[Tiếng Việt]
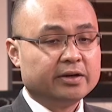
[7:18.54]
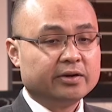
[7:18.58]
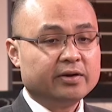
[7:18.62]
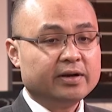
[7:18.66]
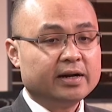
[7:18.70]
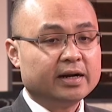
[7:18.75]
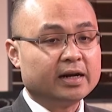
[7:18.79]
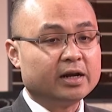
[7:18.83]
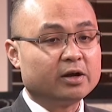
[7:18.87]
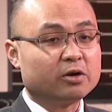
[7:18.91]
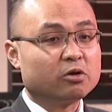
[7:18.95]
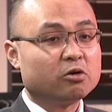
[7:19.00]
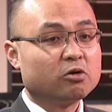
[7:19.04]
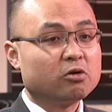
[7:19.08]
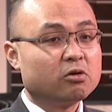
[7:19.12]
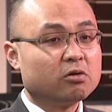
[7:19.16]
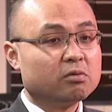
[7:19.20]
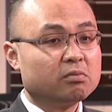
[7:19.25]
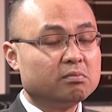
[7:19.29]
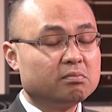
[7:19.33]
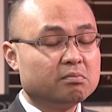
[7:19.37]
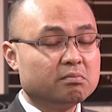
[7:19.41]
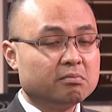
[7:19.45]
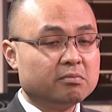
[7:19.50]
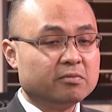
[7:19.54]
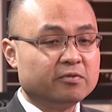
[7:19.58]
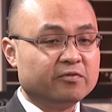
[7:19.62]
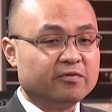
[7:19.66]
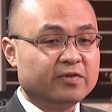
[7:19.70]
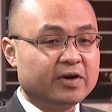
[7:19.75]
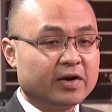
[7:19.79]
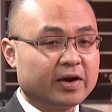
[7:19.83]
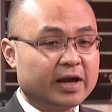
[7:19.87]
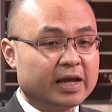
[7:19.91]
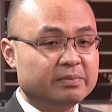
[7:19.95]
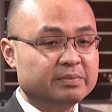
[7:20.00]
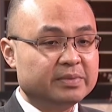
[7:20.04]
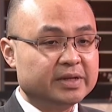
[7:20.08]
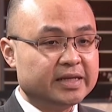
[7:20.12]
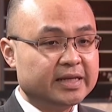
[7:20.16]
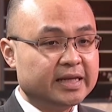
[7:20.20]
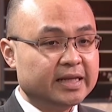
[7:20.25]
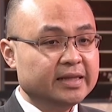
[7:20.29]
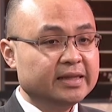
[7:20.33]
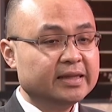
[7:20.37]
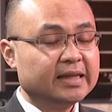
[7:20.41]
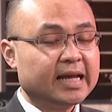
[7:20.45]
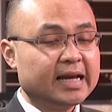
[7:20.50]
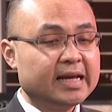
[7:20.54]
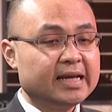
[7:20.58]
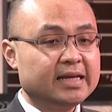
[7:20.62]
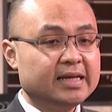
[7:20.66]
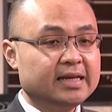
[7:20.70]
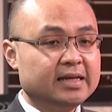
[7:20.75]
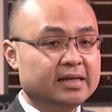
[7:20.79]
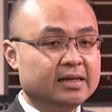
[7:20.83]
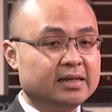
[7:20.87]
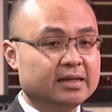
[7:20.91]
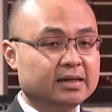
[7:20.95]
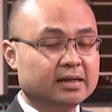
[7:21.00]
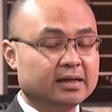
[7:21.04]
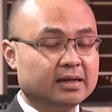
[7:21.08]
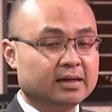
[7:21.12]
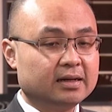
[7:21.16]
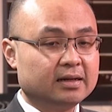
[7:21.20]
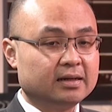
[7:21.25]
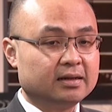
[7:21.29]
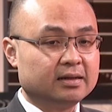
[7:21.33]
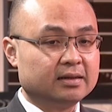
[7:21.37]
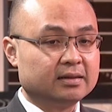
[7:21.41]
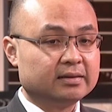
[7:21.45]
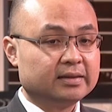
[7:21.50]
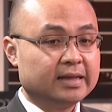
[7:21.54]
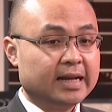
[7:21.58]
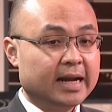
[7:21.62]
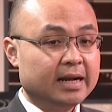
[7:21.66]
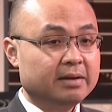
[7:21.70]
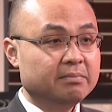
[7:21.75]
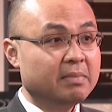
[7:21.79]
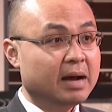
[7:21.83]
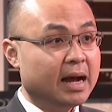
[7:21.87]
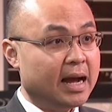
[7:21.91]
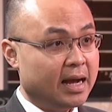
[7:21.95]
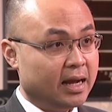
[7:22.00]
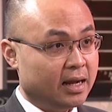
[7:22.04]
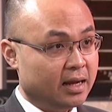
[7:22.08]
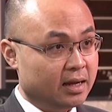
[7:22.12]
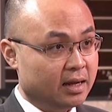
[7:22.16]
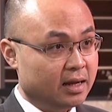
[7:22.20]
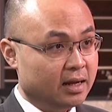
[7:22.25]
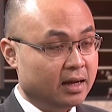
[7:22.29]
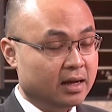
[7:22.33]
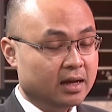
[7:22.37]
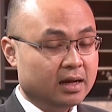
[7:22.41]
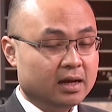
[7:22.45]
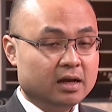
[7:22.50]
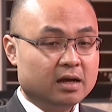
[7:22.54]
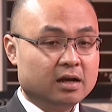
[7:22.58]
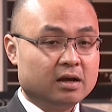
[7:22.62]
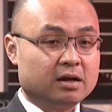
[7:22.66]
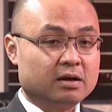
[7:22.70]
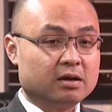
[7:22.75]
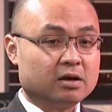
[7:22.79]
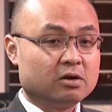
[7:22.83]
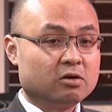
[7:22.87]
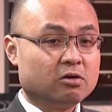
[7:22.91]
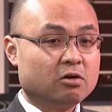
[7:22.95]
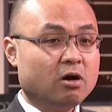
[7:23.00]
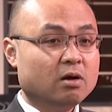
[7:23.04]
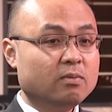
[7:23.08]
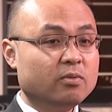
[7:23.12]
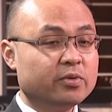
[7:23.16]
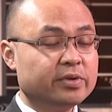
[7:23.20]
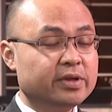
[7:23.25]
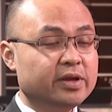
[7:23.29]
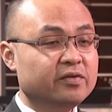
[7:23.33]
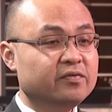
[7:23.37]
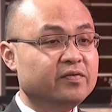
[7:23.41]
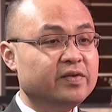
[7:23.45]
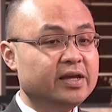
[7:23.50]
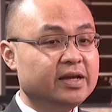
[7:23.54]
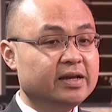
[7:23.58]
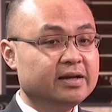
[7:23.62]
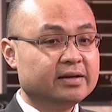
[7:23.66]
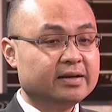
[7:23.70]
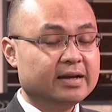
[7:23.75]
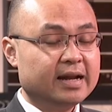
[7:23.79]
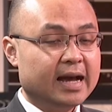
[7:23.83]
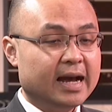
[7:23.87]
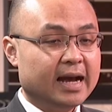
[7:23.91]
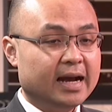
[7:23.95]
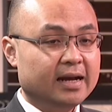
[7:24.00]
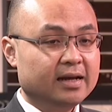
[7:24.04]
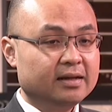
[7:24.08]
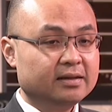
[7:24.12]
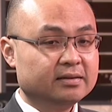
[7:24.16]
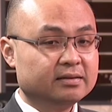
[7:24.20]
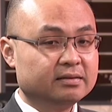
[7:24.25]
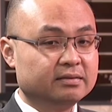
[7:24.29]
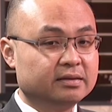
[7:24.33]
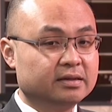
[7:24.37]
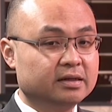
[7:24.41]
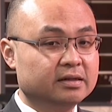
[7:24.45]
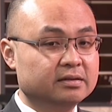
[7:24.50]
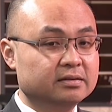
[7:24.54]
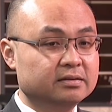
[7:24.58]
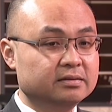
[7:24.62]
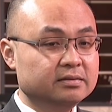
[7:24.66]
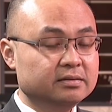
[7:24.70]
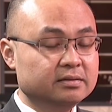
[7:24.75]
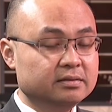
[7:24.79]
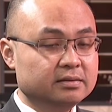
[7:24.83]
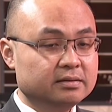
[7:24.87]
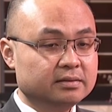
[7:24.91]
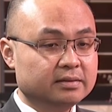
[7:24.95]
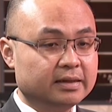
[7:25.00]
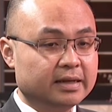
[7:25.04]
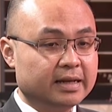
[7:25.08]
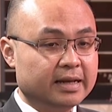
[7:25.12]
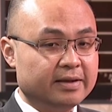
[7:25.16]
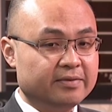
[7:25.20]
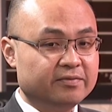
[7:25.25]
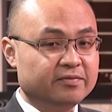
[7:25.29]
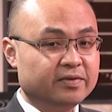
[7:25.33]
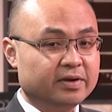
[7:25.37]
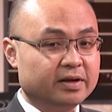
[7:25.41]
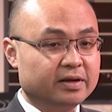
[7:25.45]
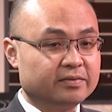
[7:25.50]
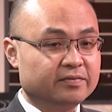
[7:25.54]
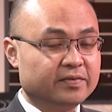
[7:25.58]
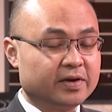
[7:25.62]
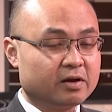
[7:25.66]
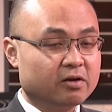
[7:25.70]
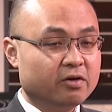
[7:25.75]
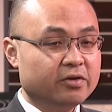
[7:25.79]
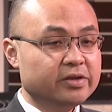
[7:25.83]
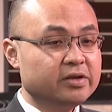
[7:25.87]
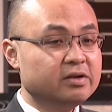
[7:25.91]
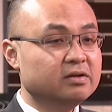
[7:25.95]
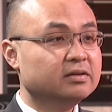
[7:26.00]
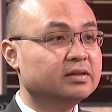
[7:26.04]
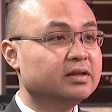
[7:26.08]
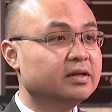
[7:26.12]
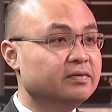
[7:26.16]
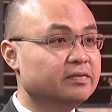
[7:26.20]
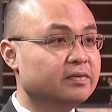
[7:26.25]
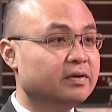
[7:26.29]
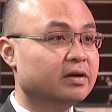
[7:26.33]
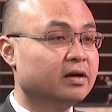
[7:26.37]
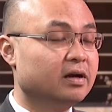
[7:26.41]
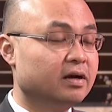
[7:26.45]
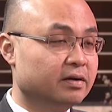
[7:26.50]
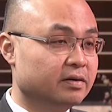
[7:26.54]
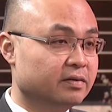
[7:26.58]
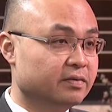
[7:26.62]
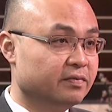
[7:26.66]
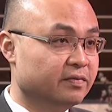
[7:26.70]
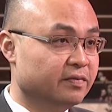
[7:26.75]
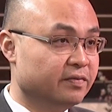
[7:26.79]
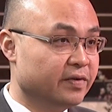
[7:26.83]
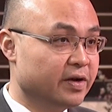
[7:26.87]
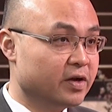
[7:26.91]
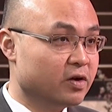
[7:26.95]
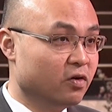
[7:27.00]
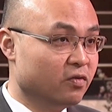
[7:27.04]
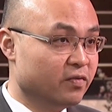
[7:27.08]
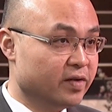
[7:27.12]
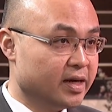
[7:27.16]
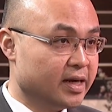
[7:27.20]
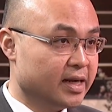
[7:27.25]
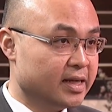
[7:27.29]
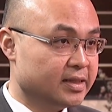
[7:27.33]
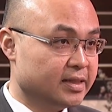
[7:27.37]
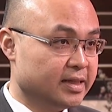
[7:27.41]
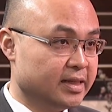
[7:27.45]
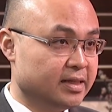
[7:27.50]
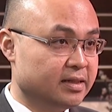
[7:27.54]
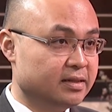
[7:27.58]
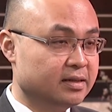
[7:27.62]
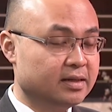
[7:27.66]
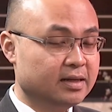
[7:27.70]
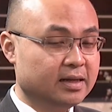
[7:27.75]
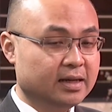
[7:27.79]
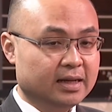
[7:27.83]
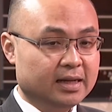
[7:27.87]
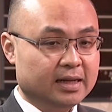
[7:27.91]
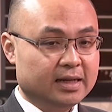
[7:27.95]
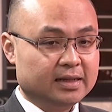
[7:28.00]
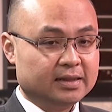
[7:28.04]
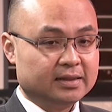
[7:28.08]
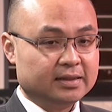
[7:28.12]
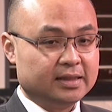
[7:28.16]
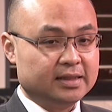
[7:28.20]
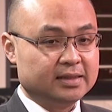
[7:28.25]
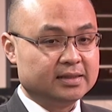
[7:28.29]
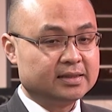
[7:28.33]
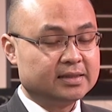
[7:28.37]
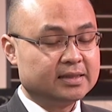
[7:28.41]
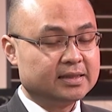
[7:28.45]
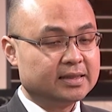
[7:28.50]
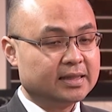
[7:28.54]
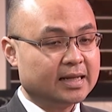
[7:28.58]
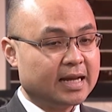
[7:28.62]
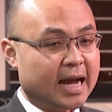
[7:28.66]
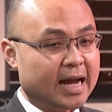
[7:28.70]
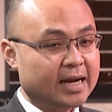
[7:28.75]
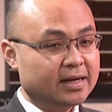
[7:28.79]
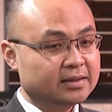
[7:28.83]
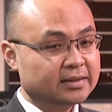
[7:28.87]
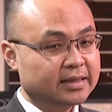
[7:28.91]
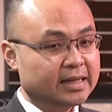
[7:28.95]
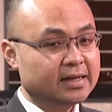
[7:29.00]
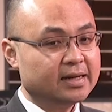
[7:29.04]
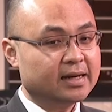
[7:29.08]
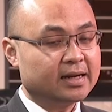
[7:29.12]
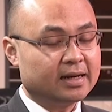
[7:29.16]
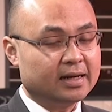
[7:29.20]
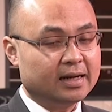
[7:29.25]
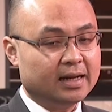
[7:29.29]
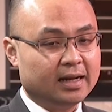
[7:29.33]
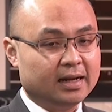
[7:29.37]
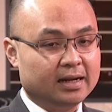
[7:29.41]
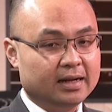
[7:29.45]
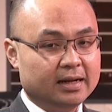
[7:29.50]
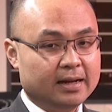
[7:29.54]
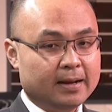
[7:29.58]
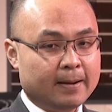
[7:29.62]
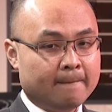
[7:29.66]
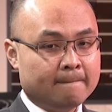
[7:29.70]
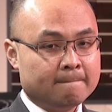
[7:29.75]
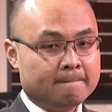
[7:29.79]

nói rằng là vào ngày 19 tây uh, tháng 3 uh-huh. Ừ có một nhân viên đã thử nghiệm và và có dương tính với, uh, với COVID-19 thì anh có thấy rằng là